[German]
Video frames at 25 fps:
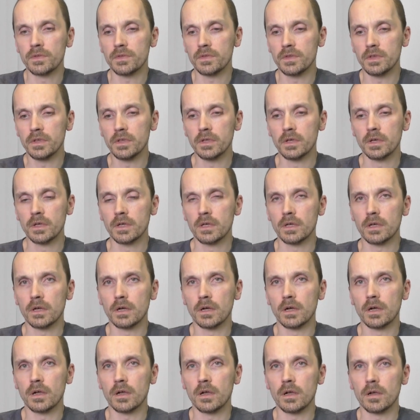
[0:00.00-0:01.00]
die
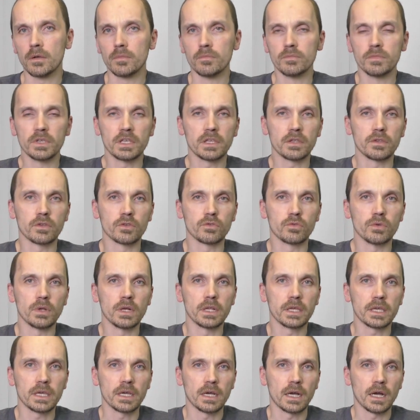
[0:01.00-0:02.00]
äh, mich
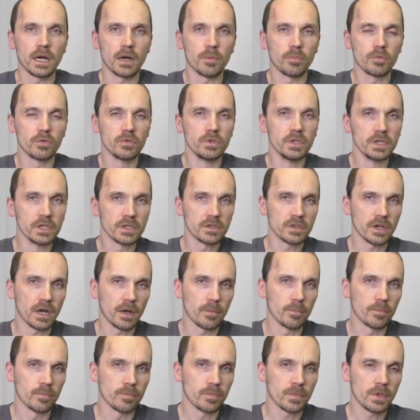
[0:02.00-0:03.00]
natürlich abonniert
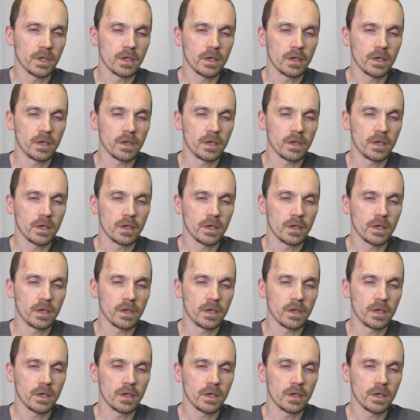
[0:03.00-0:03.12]
haben.